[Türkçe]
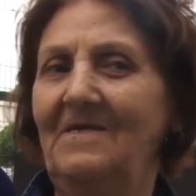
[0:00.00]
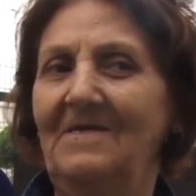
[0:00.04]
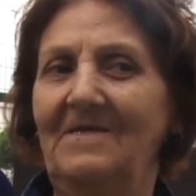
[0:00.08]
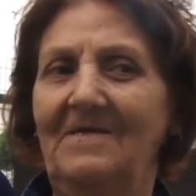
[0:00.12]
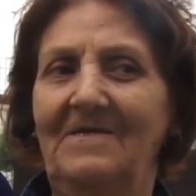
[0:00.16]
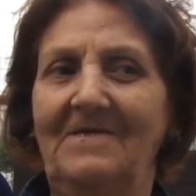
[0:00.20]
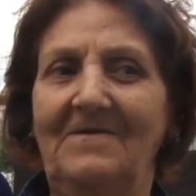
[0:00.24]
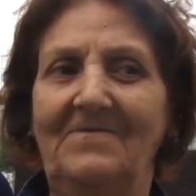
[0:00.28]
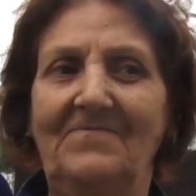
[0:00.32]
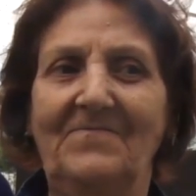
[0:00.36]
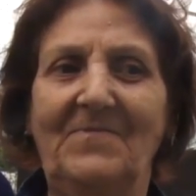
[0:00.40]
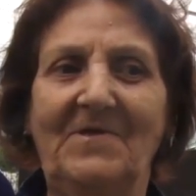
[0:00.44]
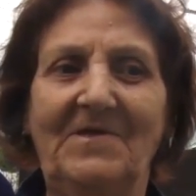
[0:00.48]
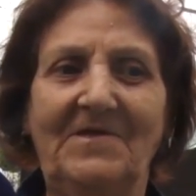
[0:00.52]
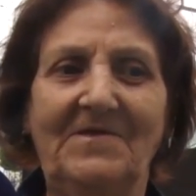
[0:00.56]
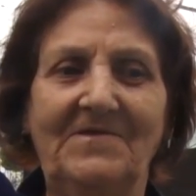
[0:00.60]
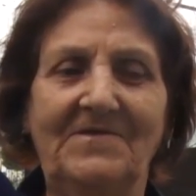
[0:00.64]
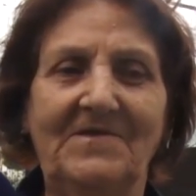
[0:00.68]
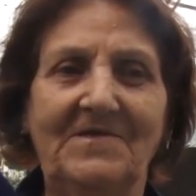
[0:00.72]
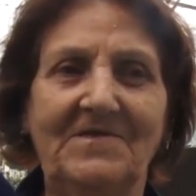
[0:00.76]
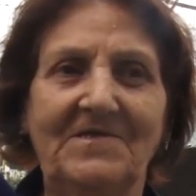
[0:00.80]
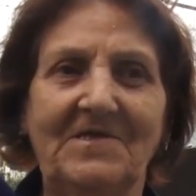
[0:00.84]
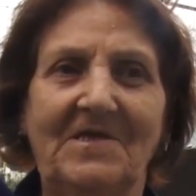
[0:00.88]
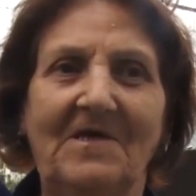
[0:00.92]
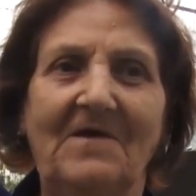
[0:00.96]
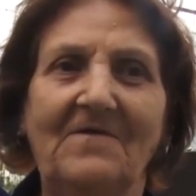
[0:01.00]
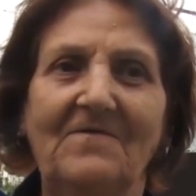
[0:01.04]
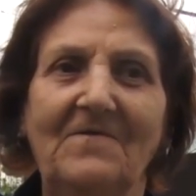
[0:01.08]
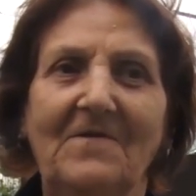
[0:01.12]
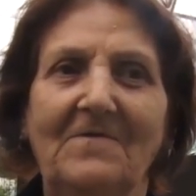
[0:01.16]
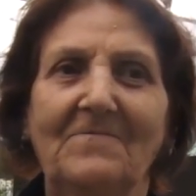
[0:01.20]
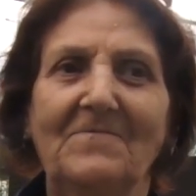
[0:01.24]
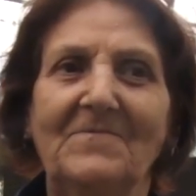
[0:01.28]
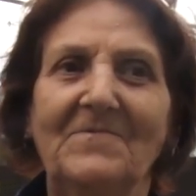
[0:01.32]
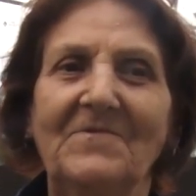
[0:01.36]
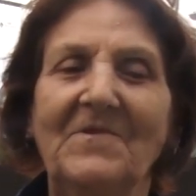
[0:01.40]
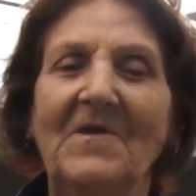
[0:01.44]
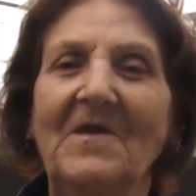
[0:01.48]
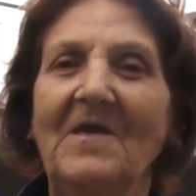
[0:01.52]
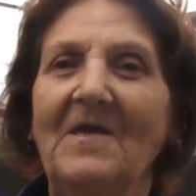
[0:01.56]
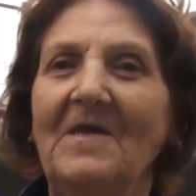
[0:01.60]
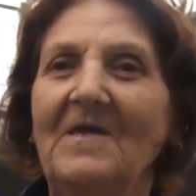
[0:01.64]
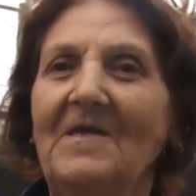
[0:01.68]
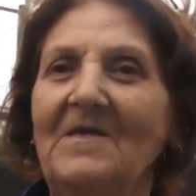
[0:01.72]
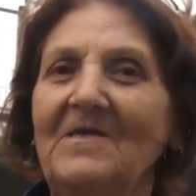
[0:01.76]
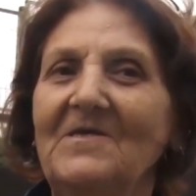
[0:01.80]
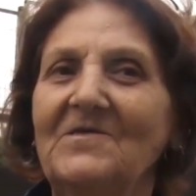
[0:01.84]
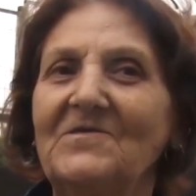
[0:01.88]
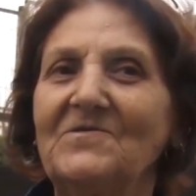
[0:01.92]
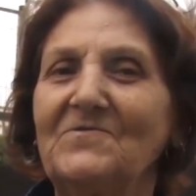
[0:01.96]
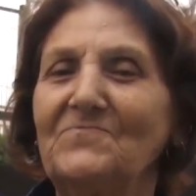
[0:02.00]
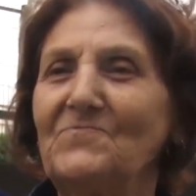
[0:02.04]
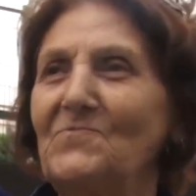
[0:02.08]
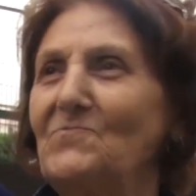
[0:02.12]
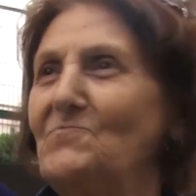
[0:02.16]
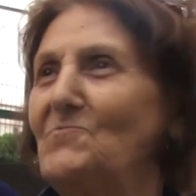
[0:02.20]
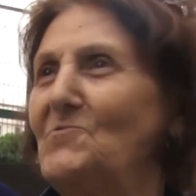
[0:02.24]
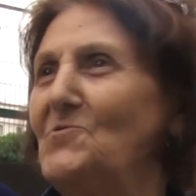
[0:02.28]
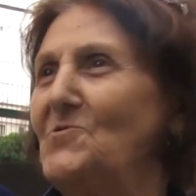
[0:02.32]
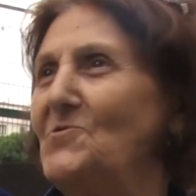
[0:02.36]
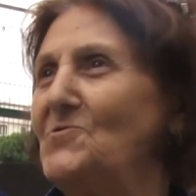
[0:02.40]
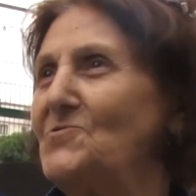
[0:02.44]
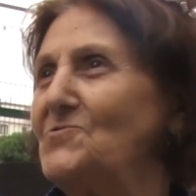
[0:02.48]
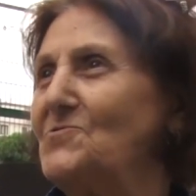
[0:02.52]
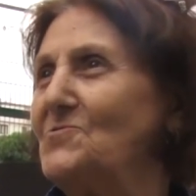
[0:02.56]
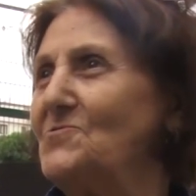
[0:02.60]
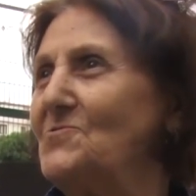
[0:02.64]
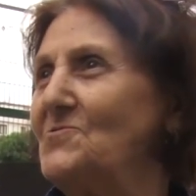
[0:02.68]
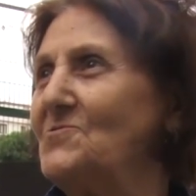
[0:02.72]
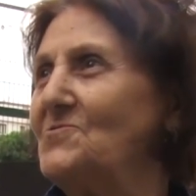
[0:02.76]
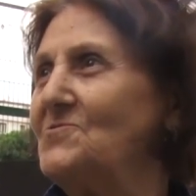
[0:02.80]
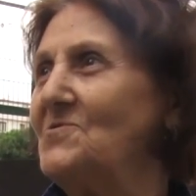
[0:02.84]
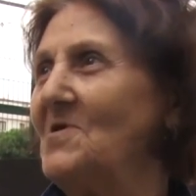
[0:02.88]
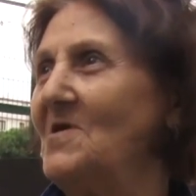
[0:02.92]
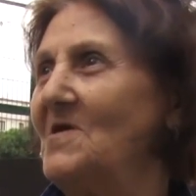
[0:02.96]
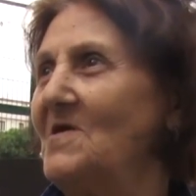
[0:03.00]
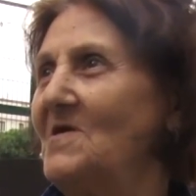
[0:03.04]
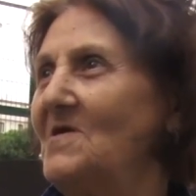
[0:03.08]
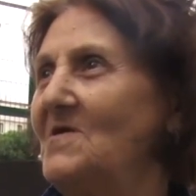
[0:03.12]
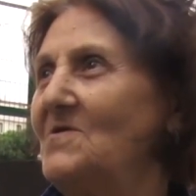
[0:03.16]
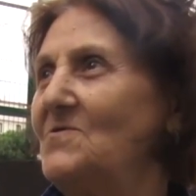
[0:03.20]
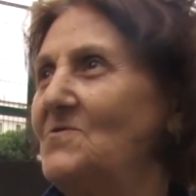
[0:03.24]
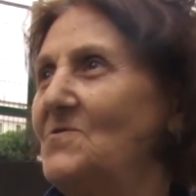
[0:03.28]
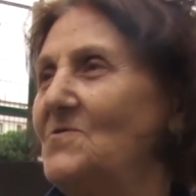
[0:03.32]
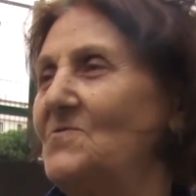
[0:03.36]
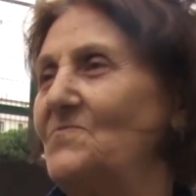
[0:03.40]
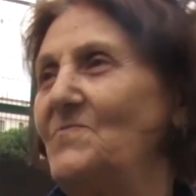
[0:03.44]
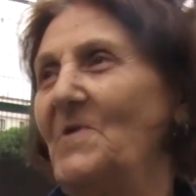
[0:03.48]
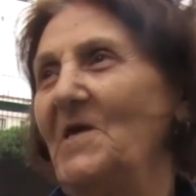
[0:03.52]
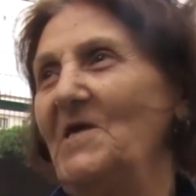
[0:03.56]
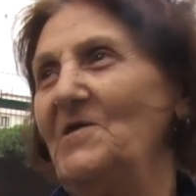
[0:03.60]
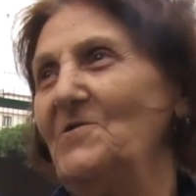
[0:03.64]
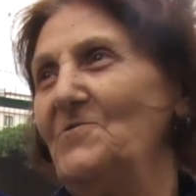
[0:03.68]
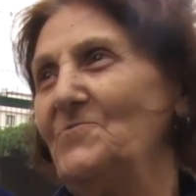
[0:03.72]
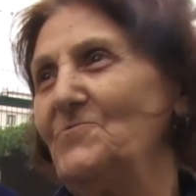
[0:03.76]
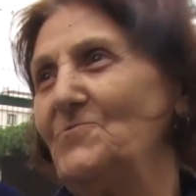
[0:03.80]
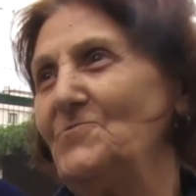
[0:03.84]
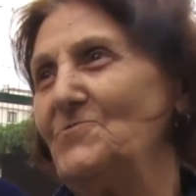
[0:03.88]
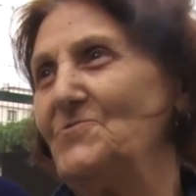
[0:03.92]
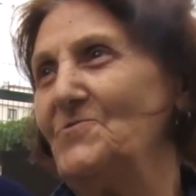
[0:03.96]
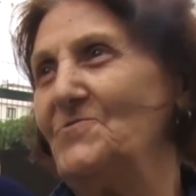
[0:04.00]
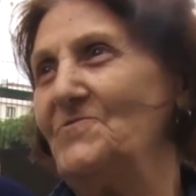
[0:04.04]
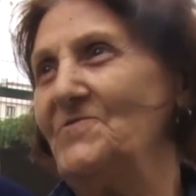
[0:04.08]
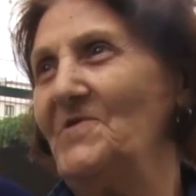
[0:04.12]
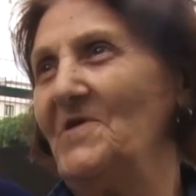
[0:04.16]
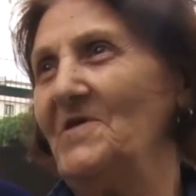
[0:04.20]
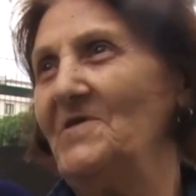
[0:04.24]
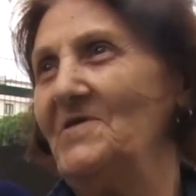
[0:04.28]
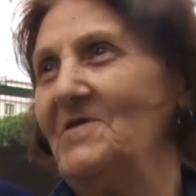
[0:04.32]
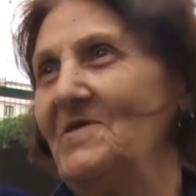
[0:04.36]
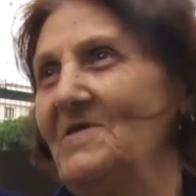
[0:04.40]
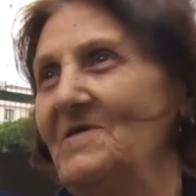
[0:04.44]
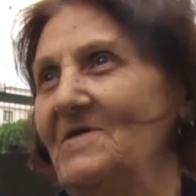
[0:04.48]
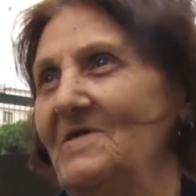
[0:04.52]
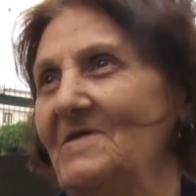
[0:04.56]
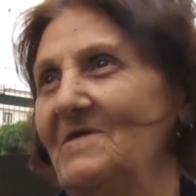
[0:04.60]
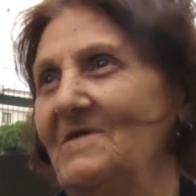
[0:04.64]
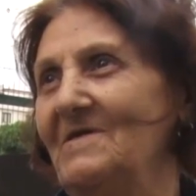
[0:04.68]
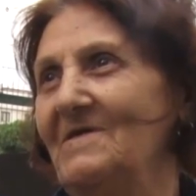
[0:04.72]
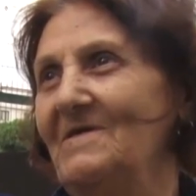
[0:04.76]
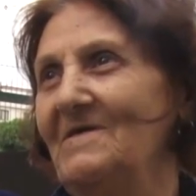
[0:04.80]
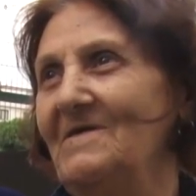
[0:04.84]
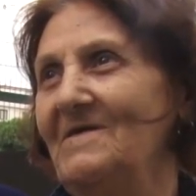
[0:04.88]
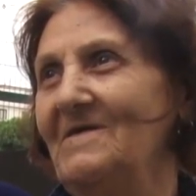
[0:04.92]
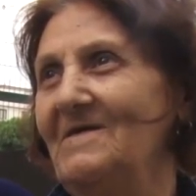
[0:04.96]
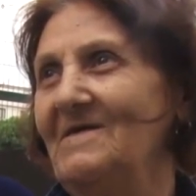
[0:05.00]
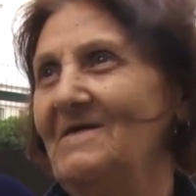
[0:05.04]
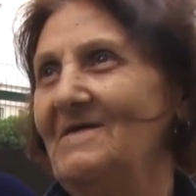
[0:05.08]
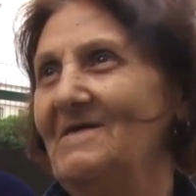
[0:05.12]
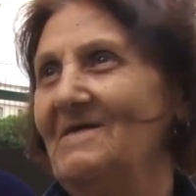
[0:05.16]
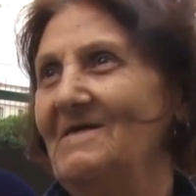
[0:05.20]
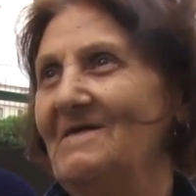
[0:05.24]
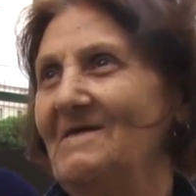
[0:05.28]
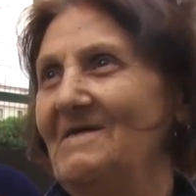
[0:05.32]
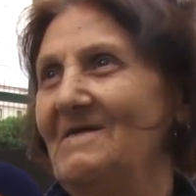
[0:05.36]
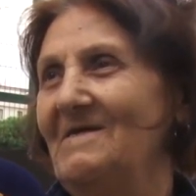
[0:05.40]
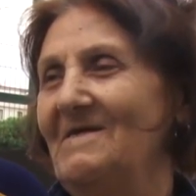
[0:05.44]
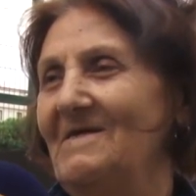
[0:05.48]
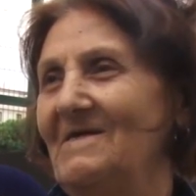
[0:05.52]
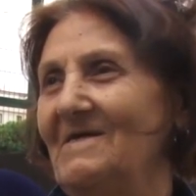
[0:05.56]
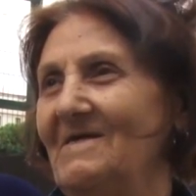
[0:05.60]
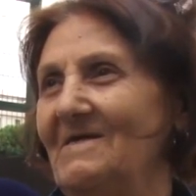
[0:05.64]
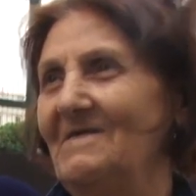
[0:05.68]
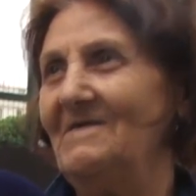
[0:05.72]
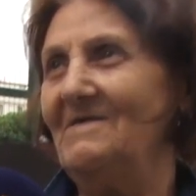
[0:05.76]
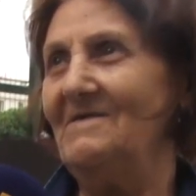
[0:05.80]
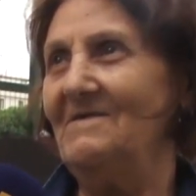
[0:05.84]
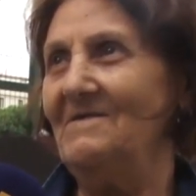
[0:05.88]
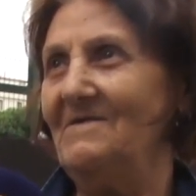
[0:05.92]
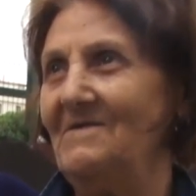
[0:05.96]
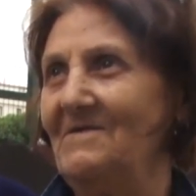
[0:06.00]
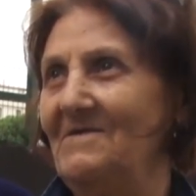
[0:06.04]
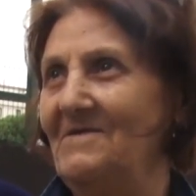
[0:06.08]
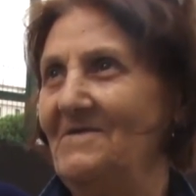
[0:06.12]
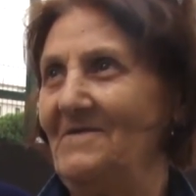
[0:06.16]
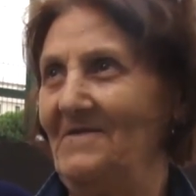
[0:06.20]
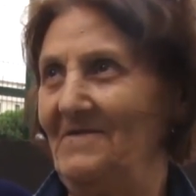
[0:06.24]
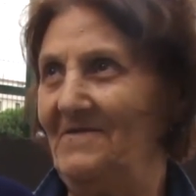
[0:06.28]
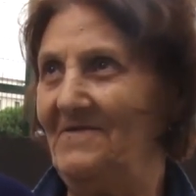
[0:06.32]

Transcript: Ha, belediyecilik anlamında. Şimdi biliyorsunuz e, Beylikdüzü'ndeki e,